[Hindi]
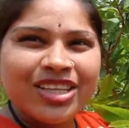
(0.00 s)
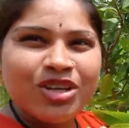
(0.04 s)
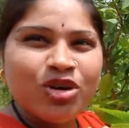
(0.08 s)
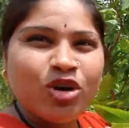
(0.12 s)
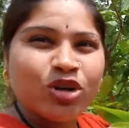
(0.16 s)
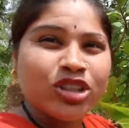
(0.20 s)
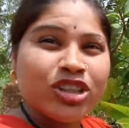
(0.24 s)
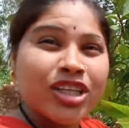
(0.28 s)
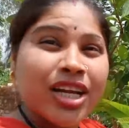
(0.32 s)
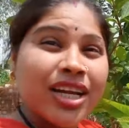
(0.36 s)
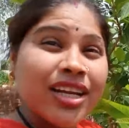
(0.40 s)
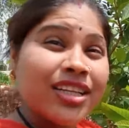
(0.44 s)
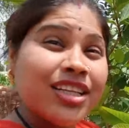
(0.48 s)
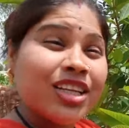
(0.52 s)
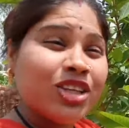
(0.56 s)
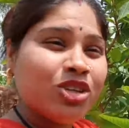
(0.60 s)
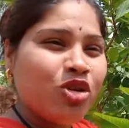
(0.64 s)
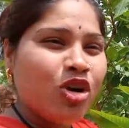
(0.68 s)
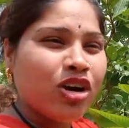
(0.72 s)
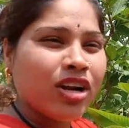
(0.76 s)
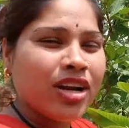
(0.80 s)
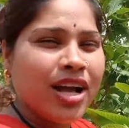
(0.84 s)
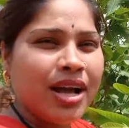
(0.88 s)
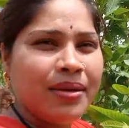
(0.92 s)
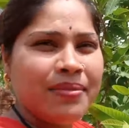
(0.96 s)
दीदी होती दादा दीदी
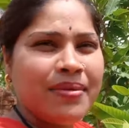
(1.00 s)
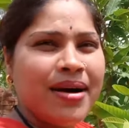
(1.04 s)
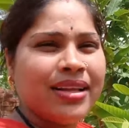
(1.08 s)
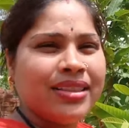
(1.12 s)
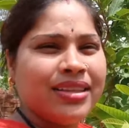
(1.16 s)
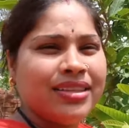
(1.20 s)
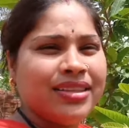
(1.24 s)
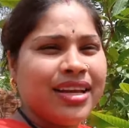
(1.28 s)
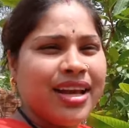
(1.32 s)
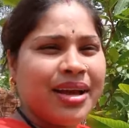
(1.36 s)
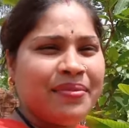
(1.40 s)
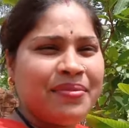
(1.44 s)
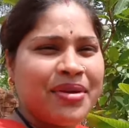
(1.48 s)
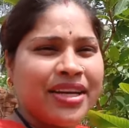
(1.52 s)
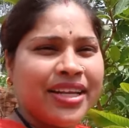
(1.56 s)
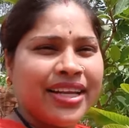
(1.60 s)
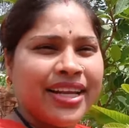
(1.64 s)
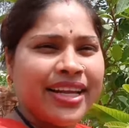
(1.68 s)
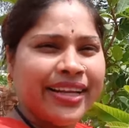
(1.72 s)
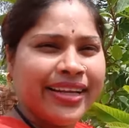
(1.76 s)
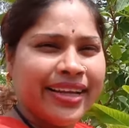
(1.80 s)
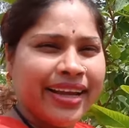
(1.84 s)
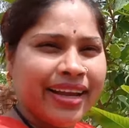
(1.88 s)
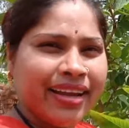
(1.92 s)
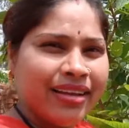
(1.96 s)
टोर खवाती है हमें
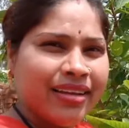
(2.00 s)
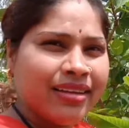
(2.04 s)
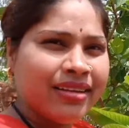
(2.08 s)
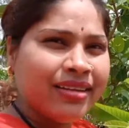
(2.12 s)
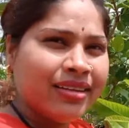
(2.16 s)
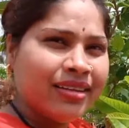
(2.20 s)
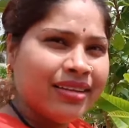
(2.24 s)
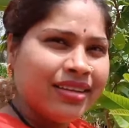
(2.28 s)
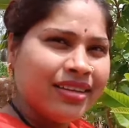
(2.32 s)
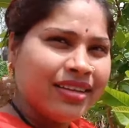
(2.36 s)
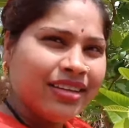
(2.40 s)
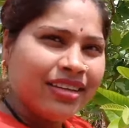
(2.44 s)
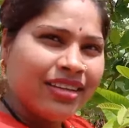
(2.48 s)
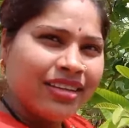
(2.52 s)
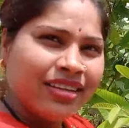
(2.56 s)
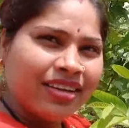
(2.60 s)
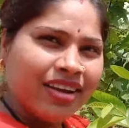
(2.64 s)
ठीक है अरे